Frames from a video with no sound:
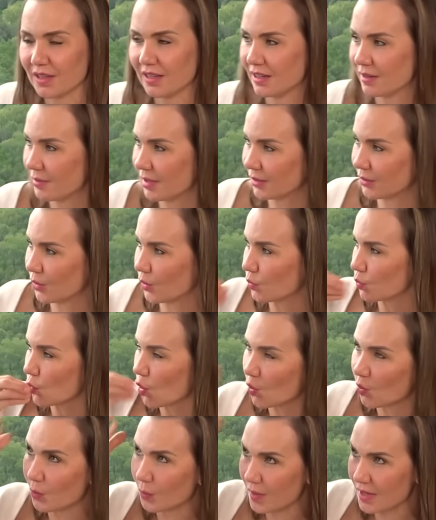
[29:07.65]
Y le mando
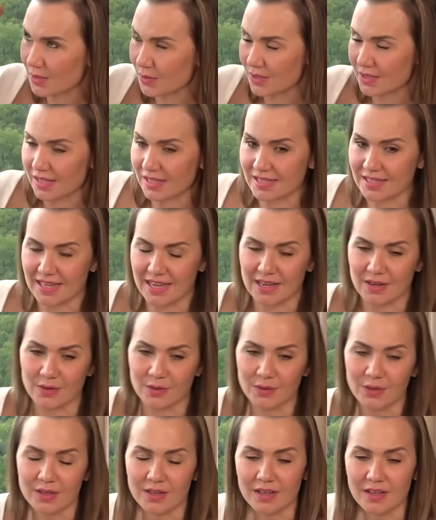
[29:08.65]
un beso hasta el
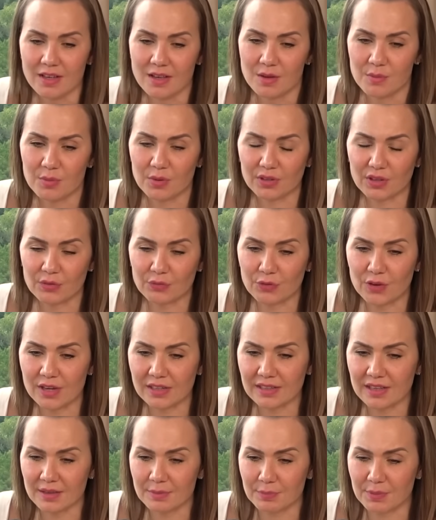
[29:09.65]
cielo, porque fue
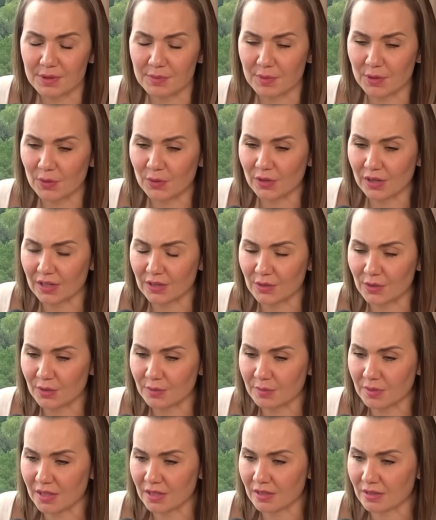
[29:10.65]
el que primero creyó
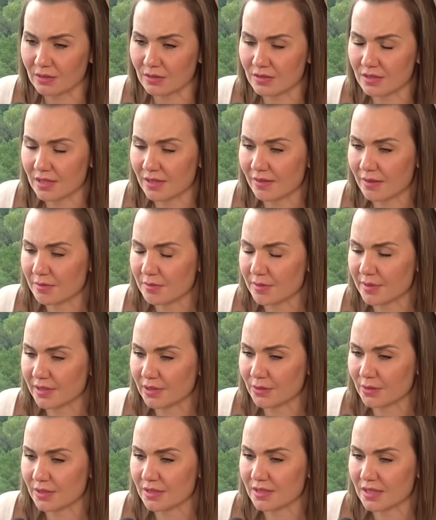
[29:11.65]
en mí. yo estaba
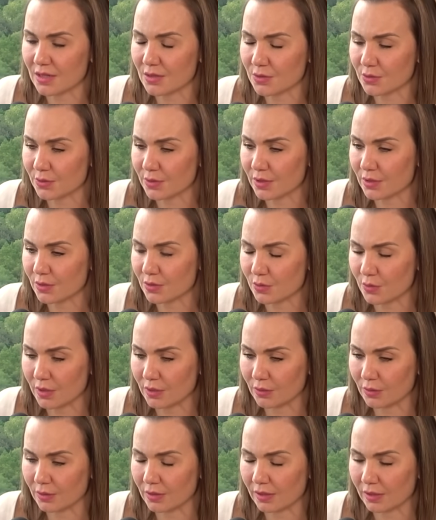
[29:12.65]
viviendo en Estados Unidos
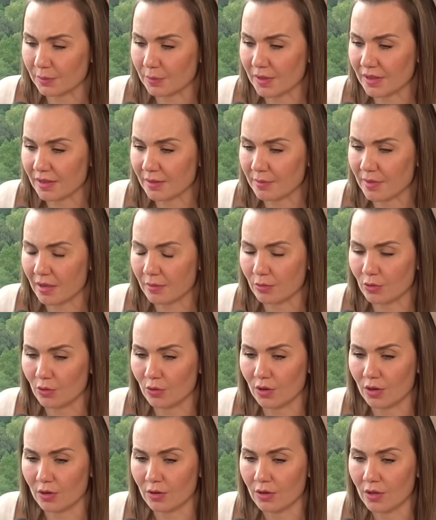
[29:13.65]
cuando de repente me
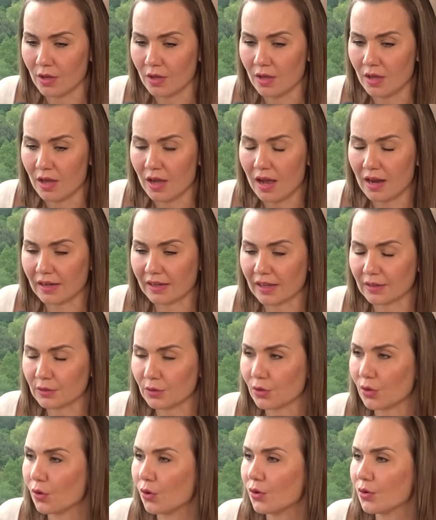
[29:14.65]
habló
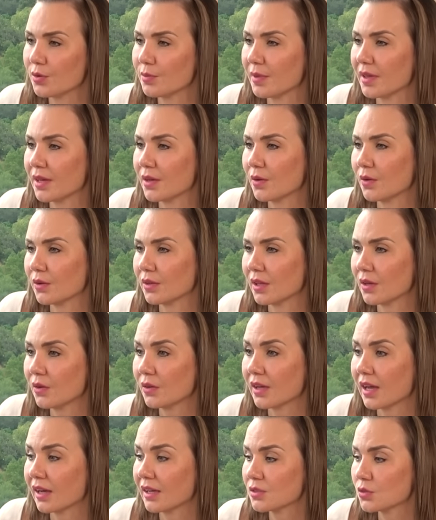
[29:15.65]
Alejandro Go y me dijo,
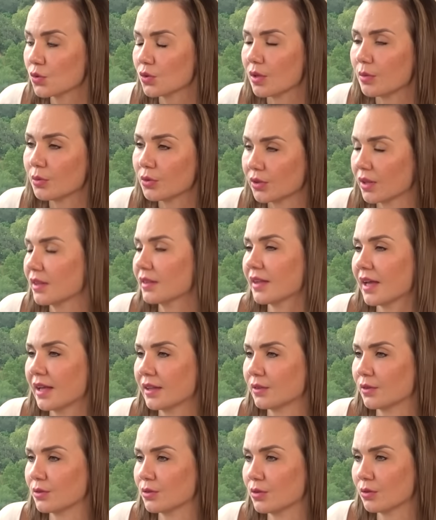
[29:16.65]
quiero que hagas tu debut en
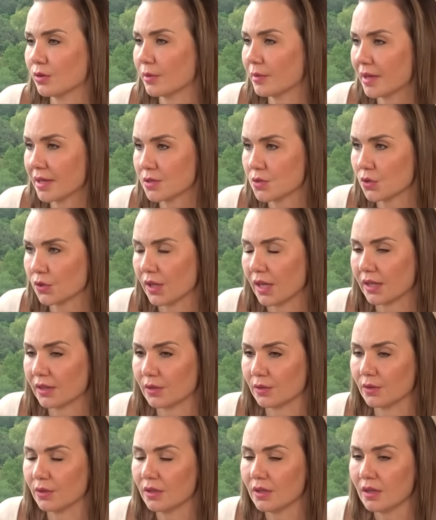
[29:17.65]
teatro. Yo no había hecho
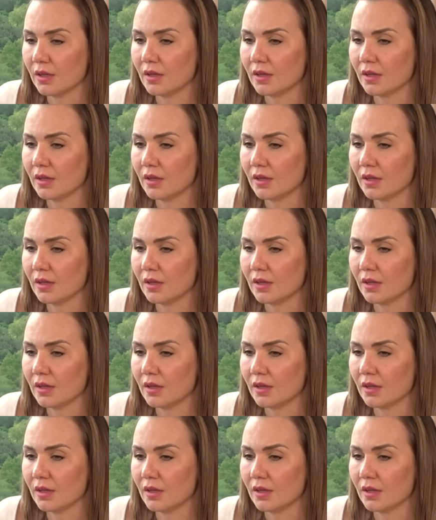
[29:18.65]
teatro.